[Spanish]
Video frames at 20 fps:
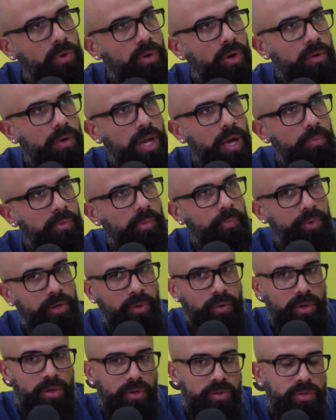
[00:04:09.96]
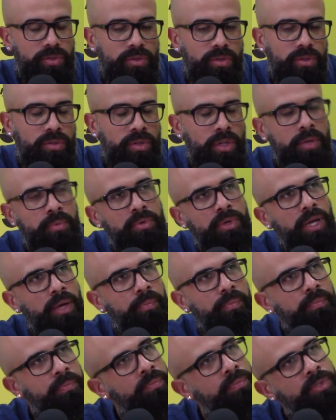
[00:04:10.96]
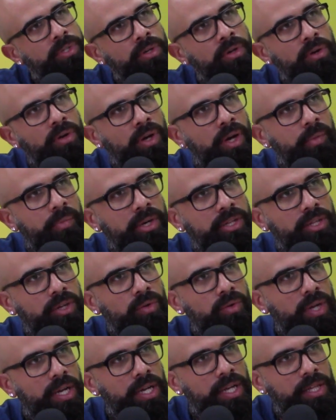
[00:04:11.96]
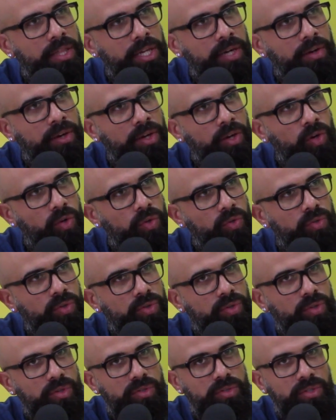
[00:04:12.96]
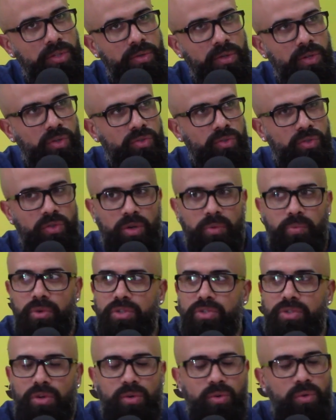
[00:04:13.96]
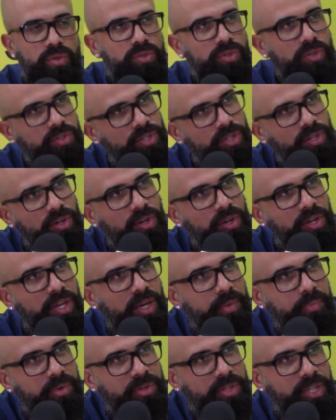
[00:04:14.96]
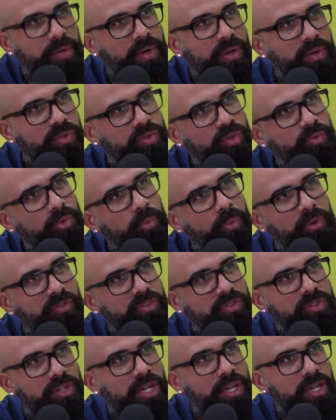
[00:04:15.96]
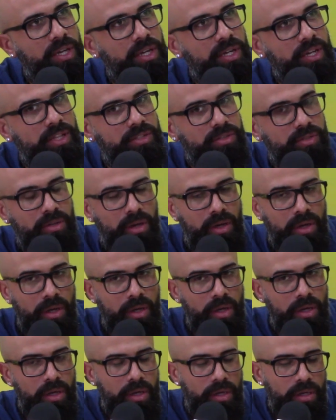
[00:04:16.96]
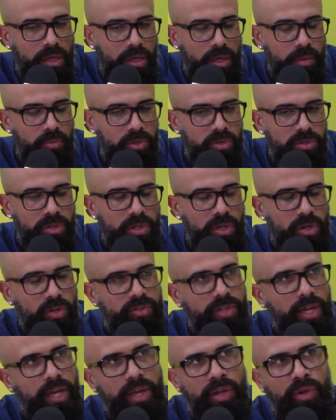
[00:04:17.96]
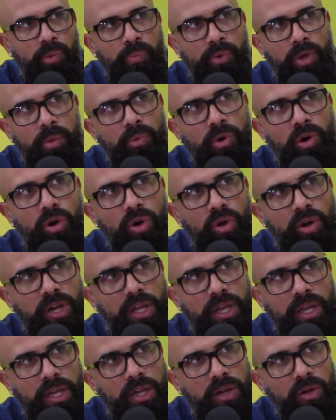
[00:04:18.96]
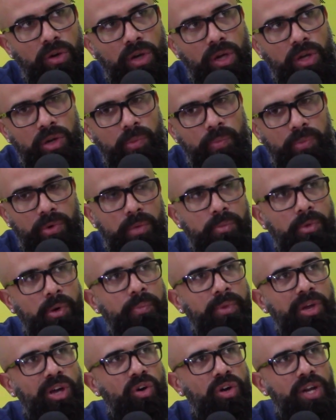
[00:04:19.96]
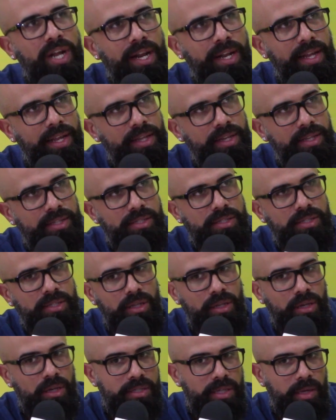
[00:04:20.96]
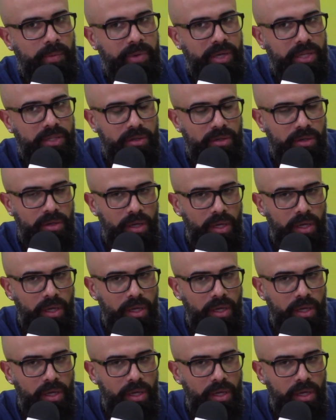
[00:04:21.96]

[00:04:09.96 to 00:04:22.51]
lo hablamos, pero bueno, nosotros no tenemos una psicóloga particular que trabaje con nosotros. Y si bien nosotros hemos hecho cursos de psicología deportiva, no somos profesionales en eso. Y hay un montón de cosas que no podemos corregir o que no podemos mejorar en ese, en ese aspecto.